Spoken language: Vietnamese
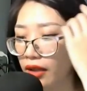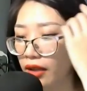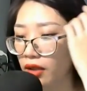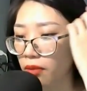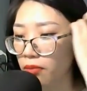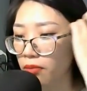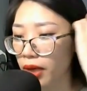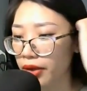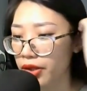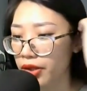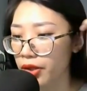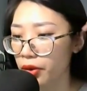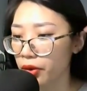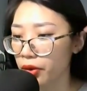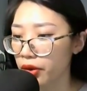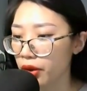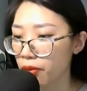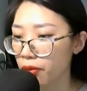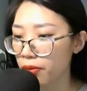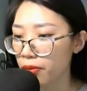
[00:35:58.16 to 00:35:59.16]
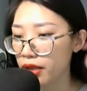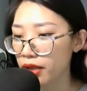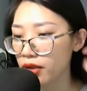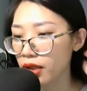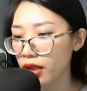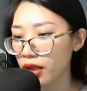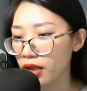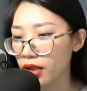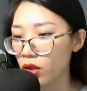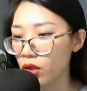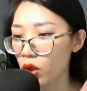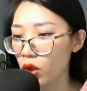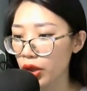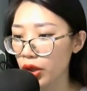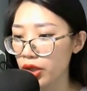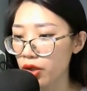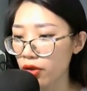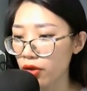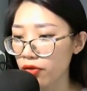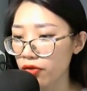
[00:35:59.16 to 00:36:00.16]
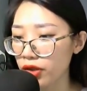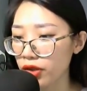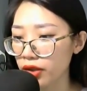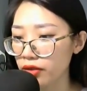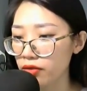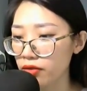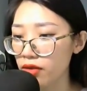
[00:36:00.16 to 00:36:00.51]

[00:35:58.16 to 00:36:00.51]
Lập mặc dù không biết lời đối phương